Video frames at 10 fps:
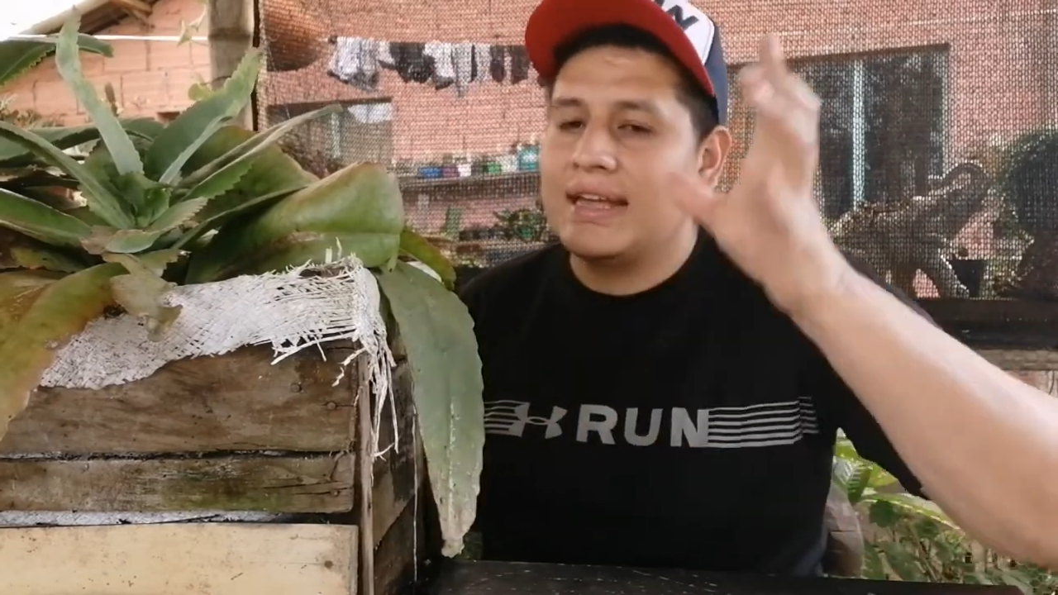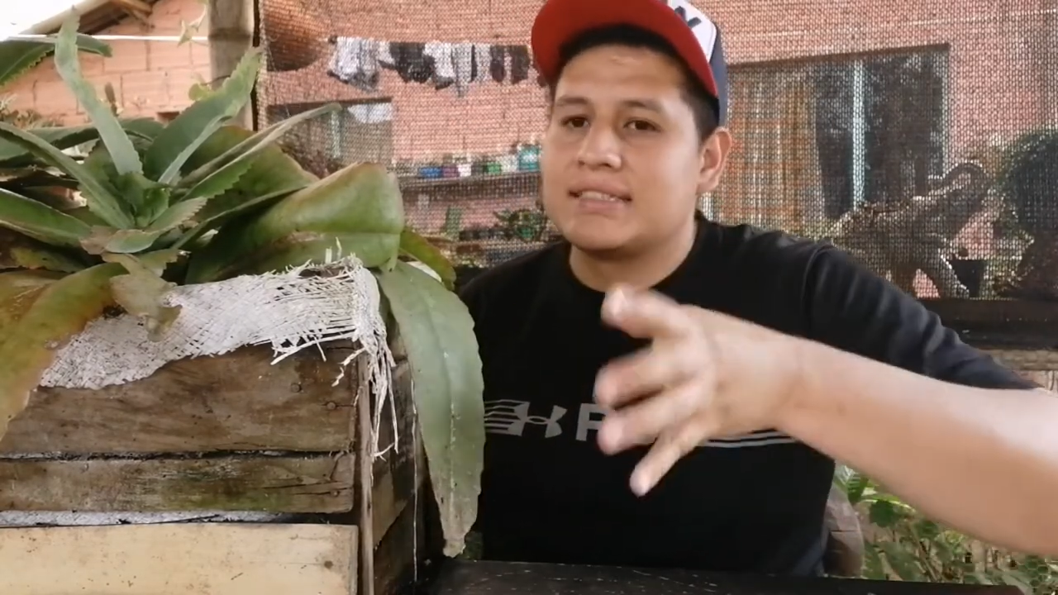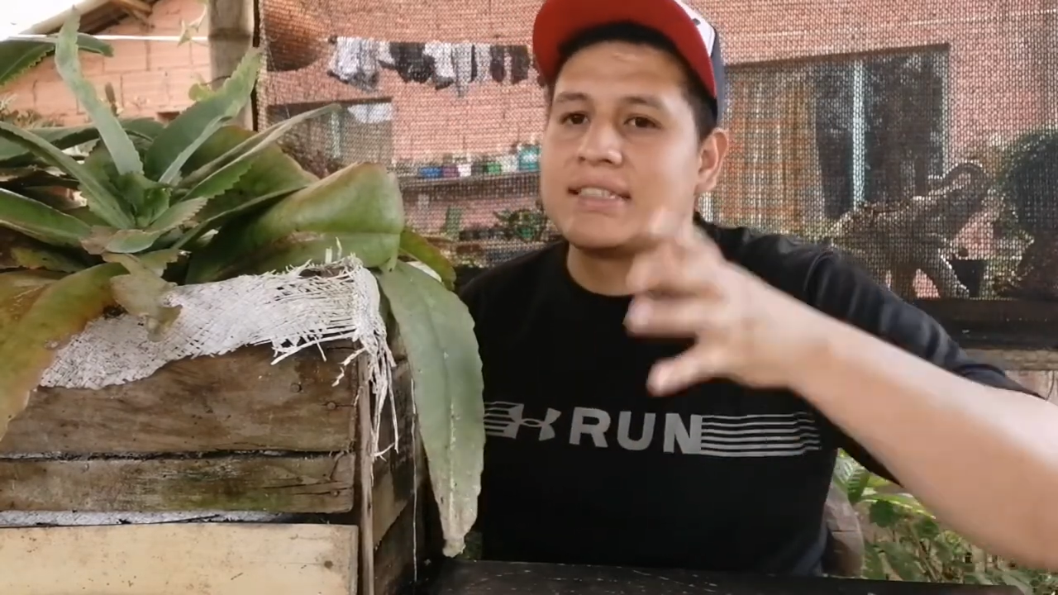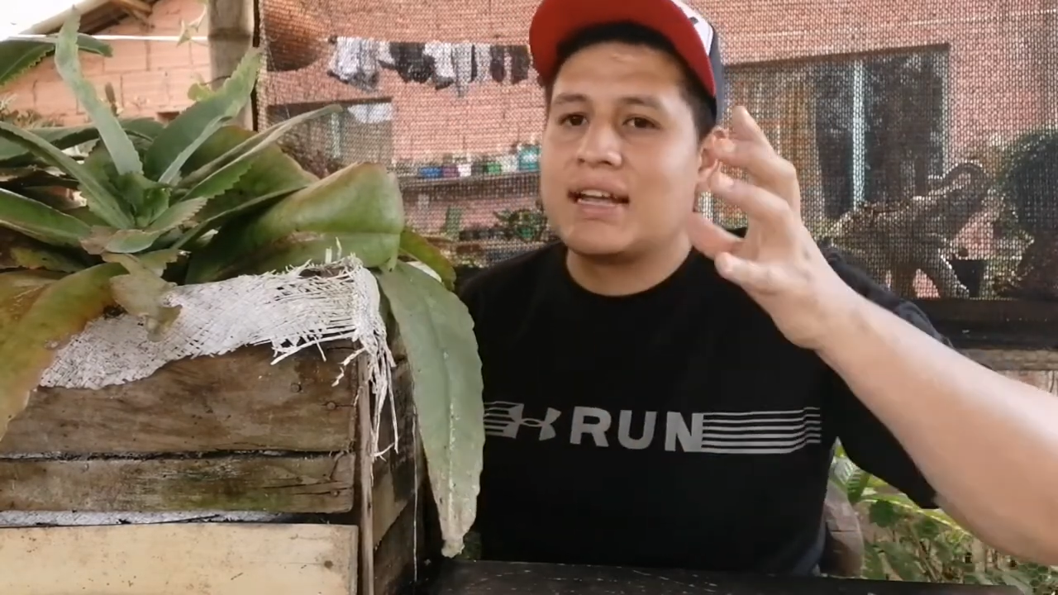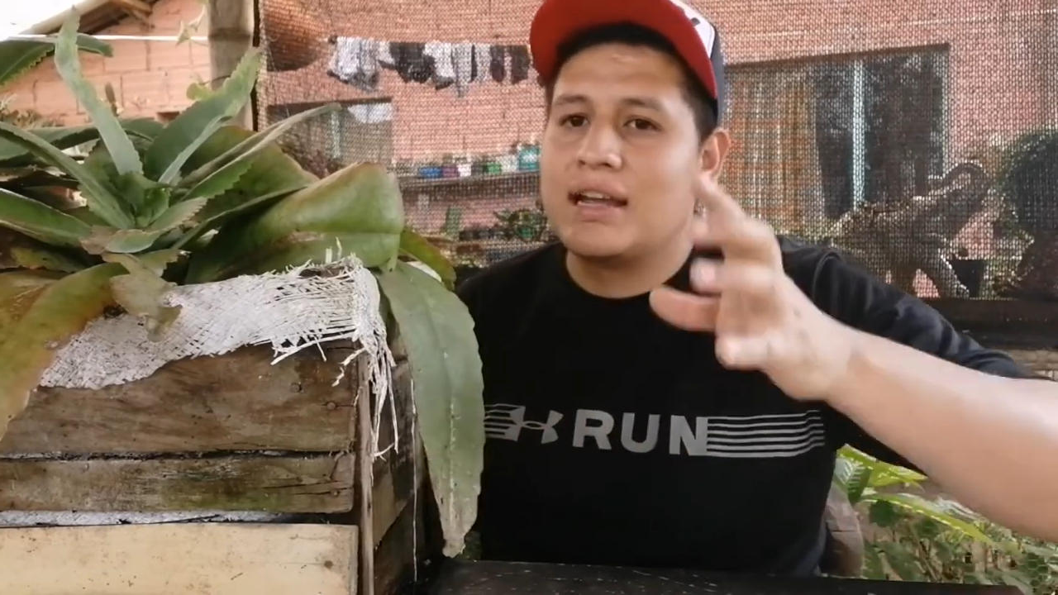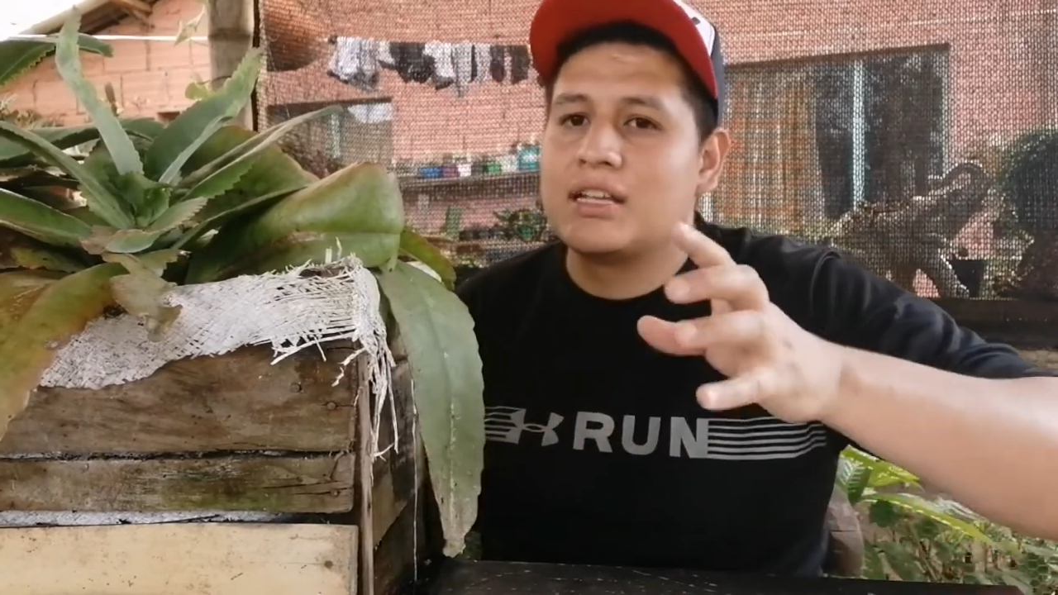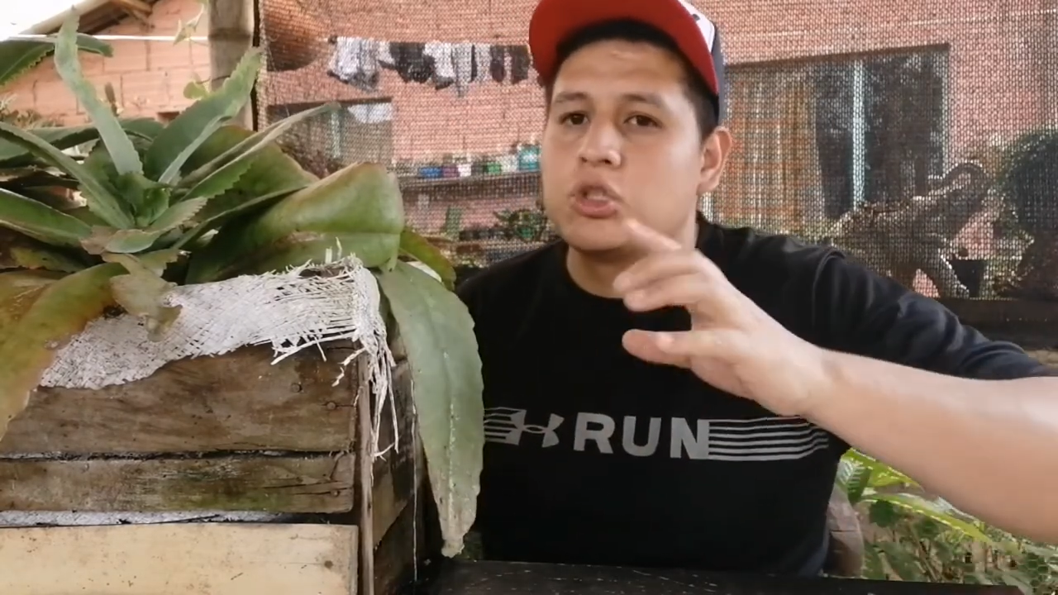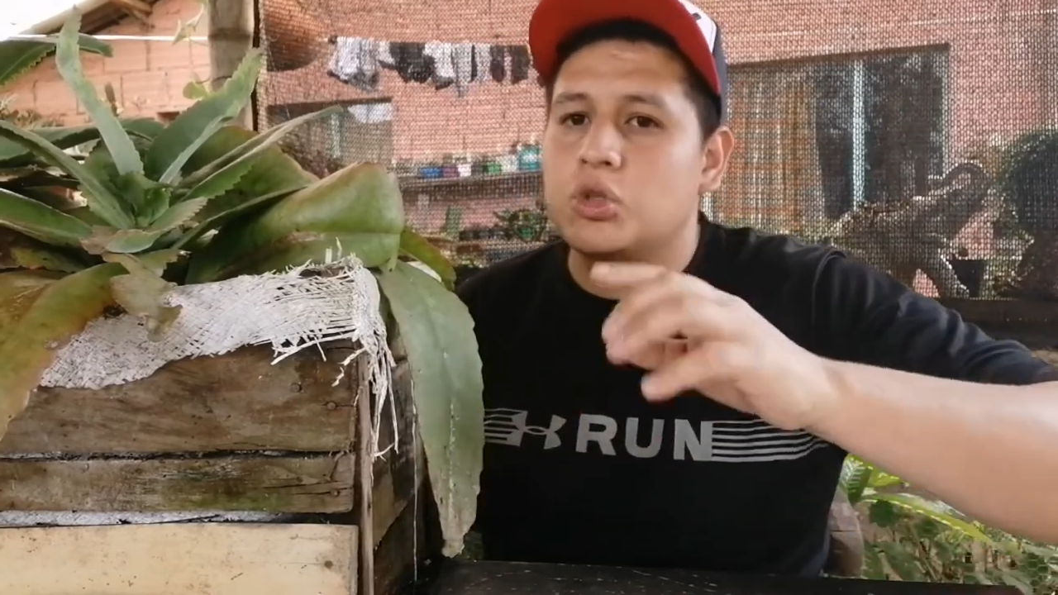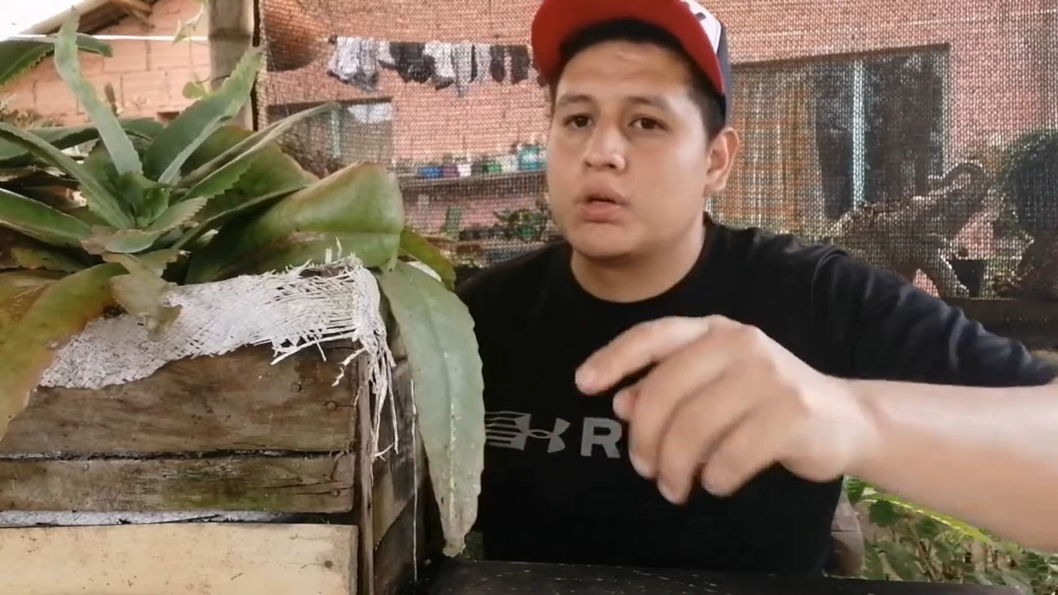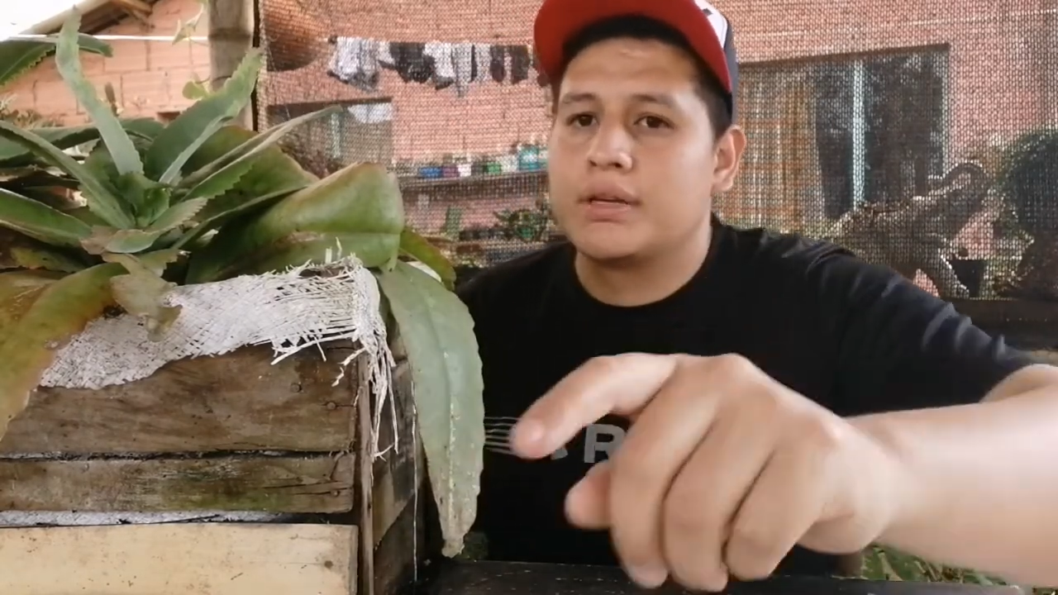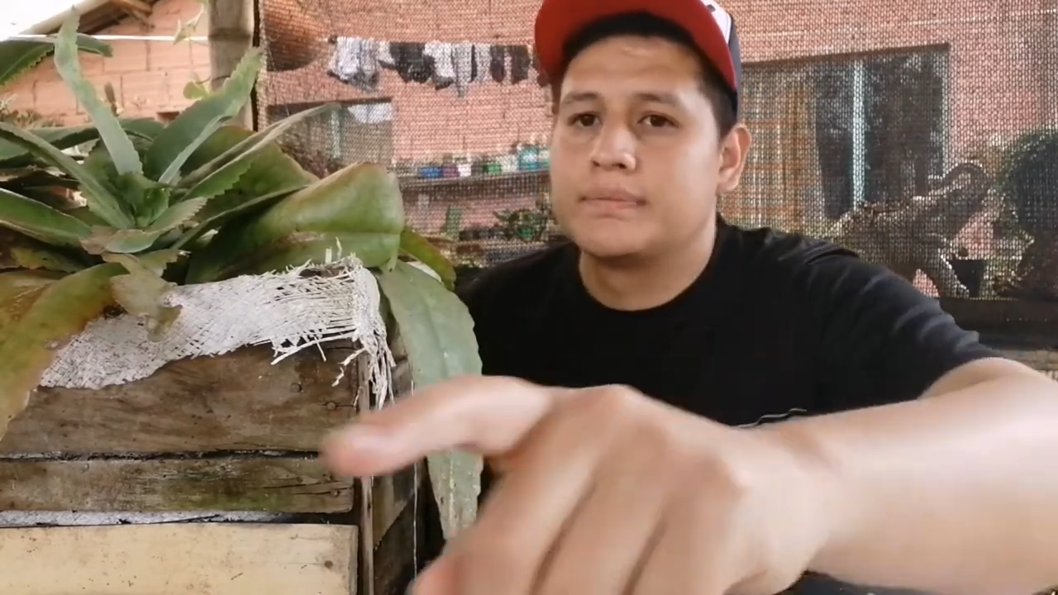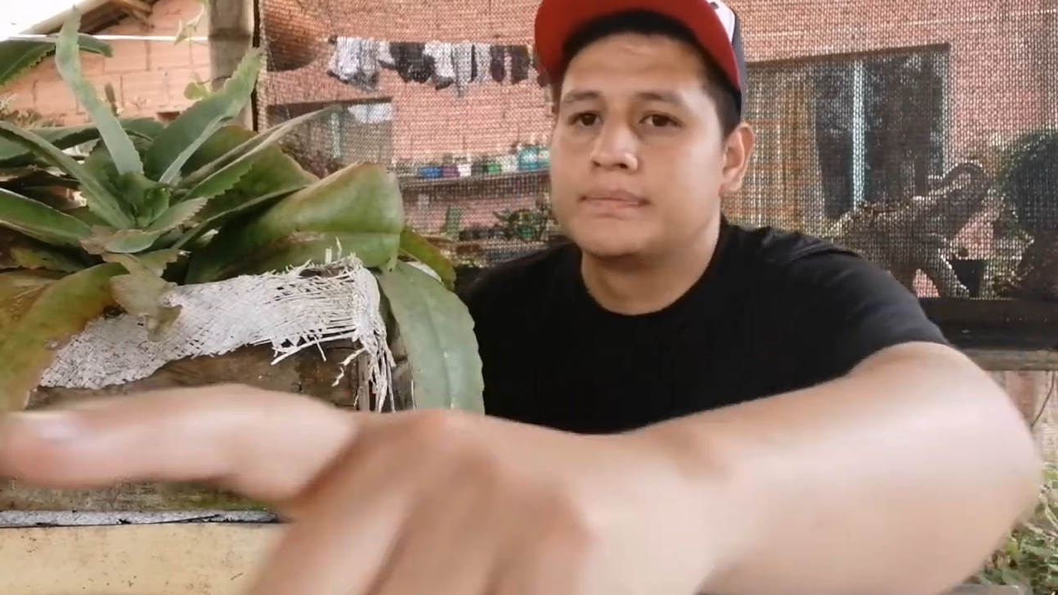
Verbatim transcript: este calanchoe.